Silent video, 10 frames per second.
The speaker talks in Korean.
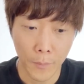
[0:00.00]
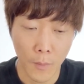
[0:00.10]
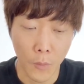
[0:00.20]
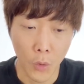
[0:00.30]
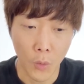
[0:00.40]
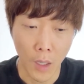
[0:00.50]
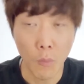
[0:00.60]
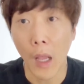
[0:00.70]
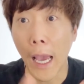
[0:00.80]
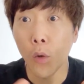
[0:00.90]
뭐 물론
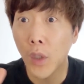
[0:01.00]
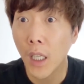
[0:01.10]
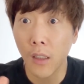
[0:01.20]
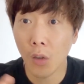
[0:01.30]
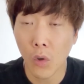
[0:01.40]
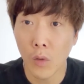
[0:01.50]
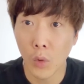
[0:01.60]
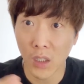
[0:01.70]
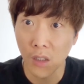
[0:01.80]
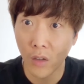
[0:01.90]
IoT 같은 경우는 뭐
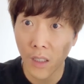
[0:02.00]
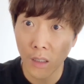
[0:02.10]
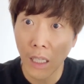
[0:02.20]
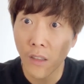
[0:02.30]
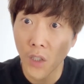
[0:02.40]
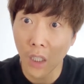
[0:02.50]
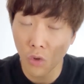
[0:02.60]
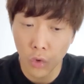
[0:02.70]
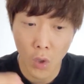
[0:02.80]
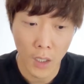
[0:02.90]
그런 레이턴시가
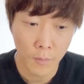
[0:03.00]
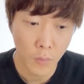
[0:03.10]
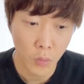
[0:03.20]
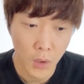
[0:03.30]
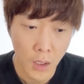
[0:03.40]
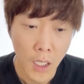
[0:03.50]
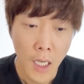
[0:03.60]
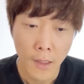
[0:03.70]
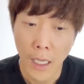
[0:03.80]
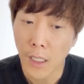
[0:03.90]
중요한 부분이
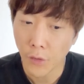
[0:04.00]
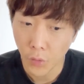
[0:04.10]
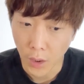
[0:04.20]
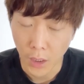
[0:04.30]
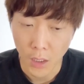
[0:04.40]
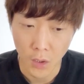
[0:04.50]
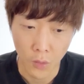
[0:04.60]
생길 수도 있겠죠.